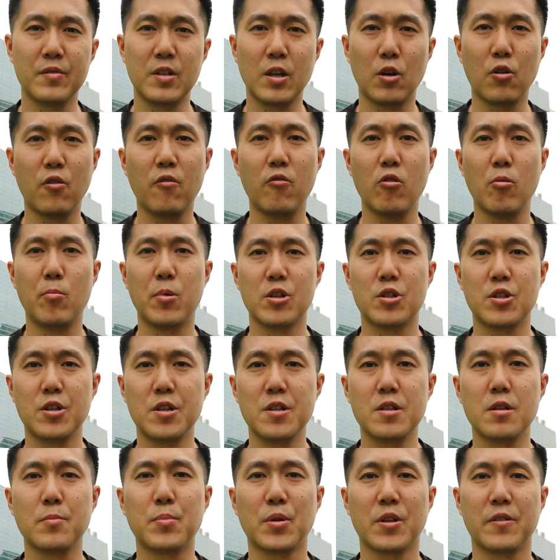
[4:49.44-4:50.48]
здоровый образ
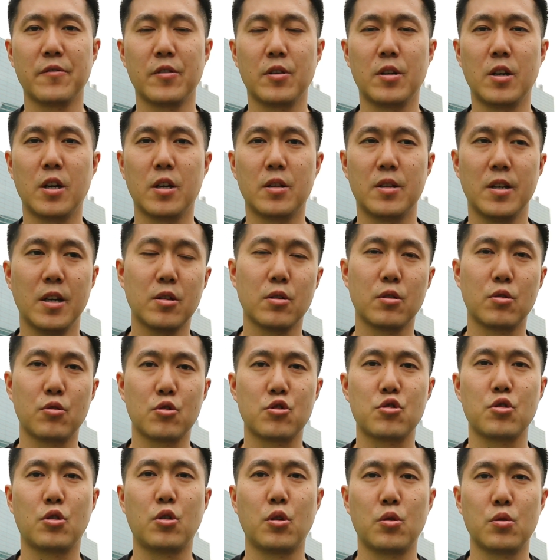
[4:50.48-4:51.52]
жизни продвигают, да, это
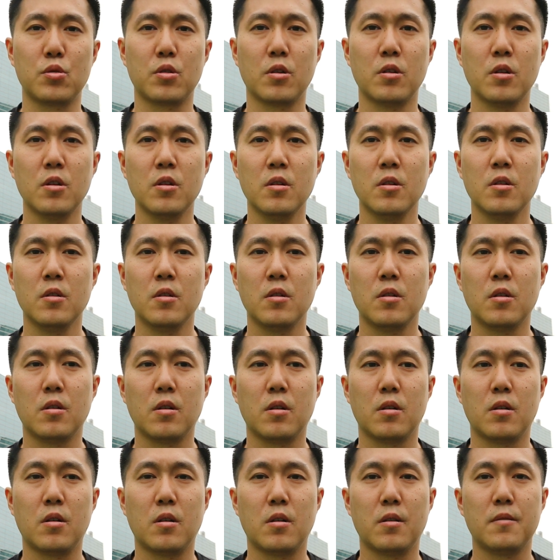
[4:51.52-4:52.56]
тоже круто.
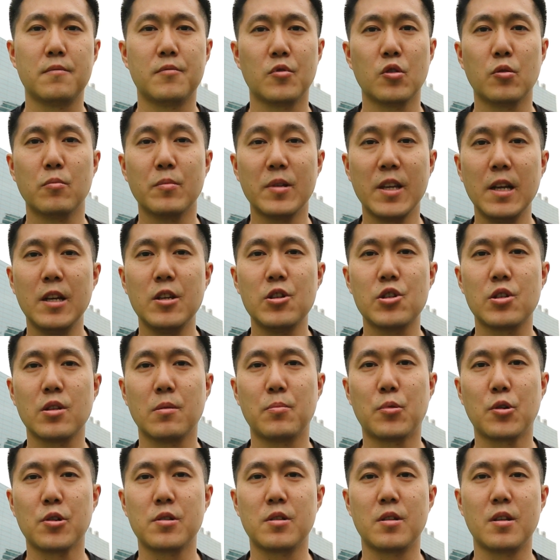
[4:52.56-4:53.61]
А, ну, мне
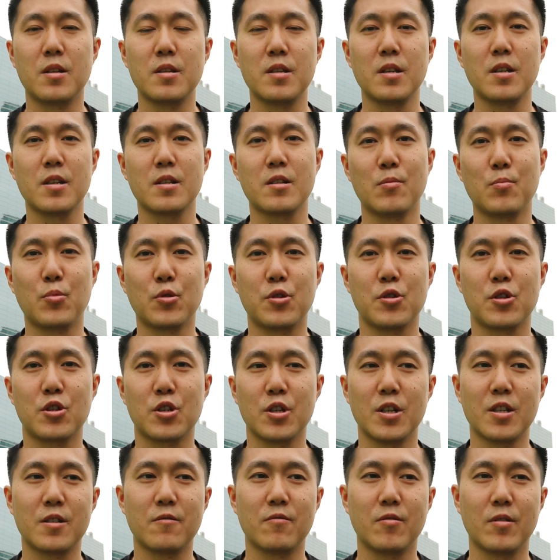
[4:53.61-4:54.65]
лично просто интересно
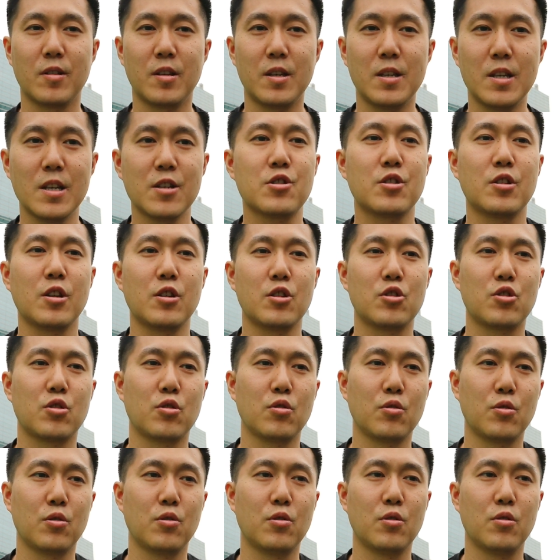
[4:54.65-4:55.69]
путешествия. Я считаю,
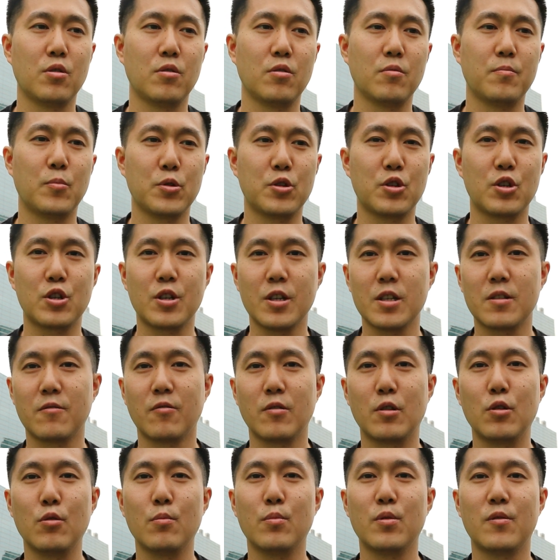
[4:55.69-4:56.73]
что
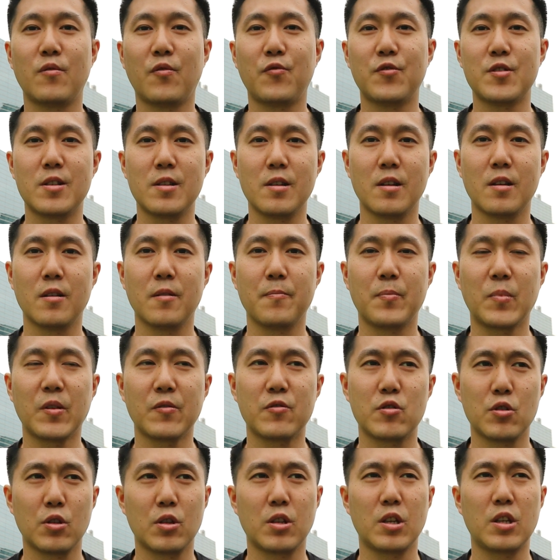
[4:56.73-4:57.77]
путешествовать любят все.
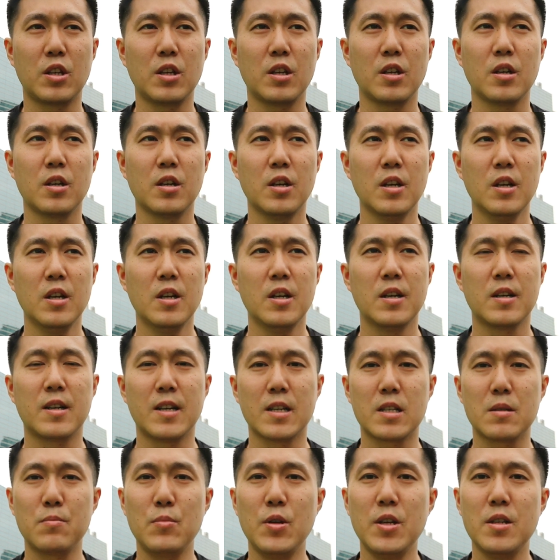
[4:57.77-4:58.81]
Все-таки
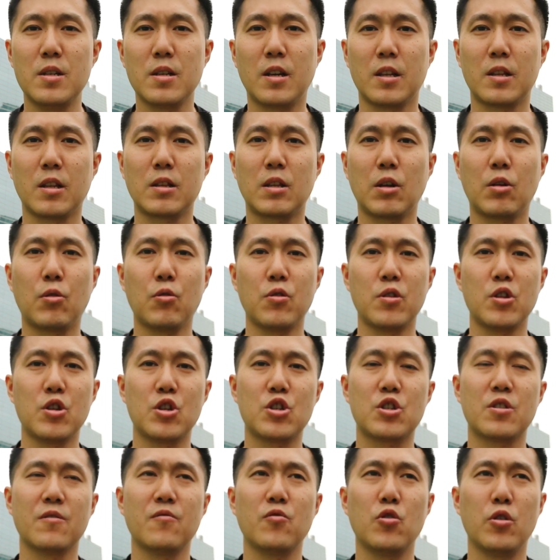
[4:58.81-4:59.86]
косметика – это такой
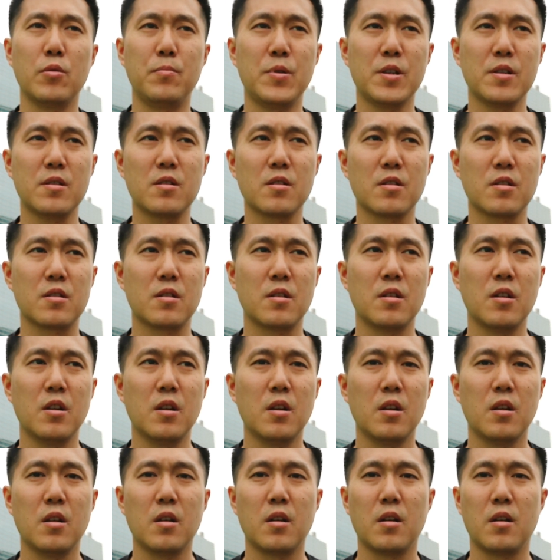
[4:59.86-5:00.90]
нишевой бизнес.
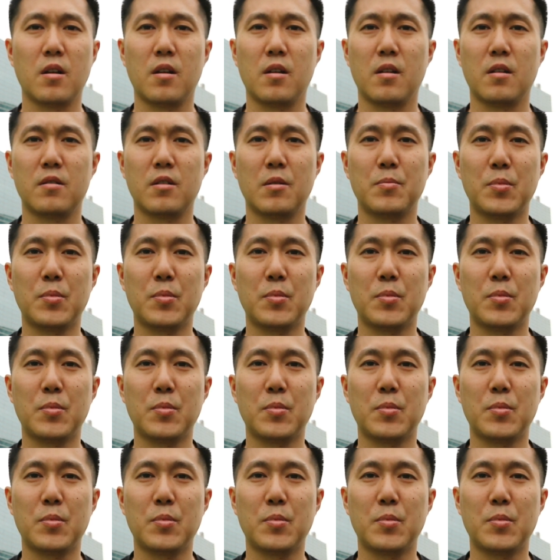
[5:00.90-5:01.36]
А,